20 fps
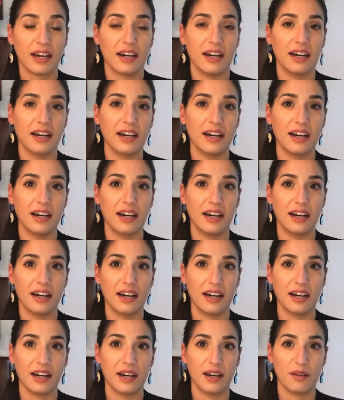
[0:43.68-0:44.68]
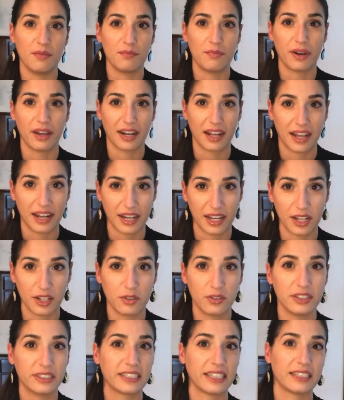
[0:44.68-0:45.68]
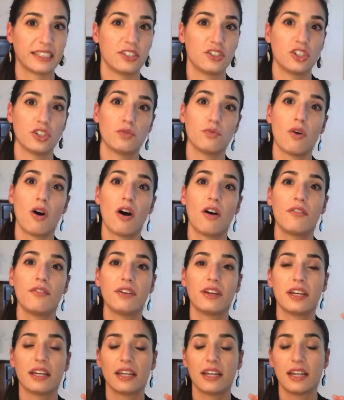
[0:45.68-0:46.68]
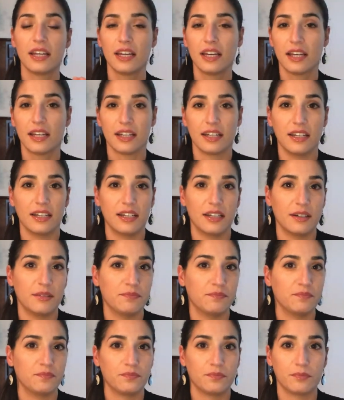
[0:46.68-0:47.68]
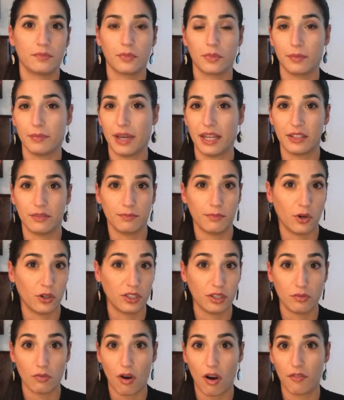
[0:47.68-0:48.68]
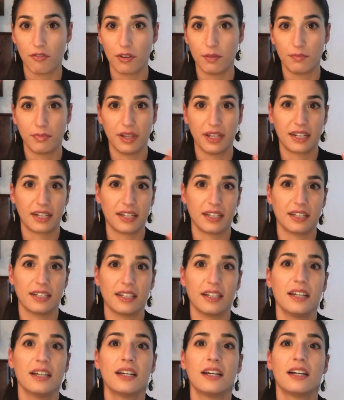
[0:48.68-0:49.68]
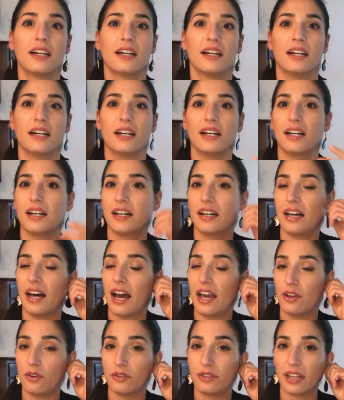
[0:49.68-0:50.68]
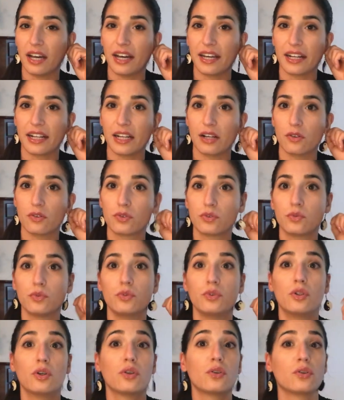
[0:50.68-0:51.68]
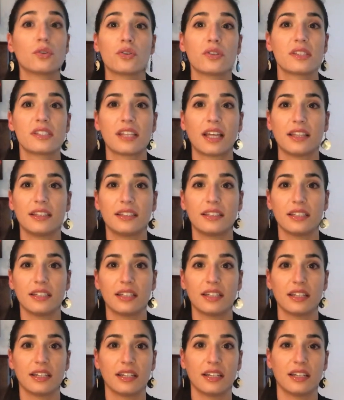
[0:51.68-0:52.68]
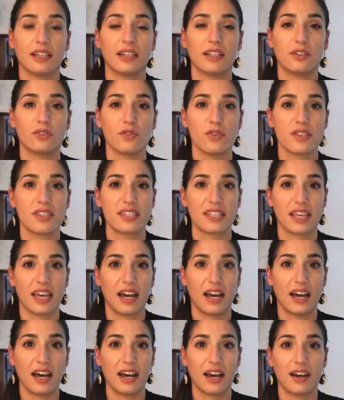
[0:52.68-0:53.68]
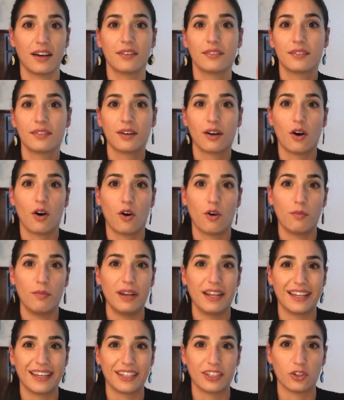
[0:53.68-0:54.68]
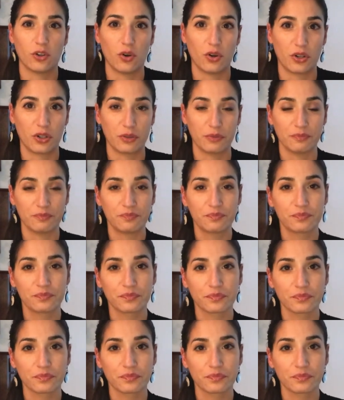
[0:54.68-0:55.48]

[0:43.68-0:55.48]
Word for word: eh, imparare strategie nuove, ehm, modi nuovi per eh, aiutare lo studio, nonostante eh, non sia obbligatorio.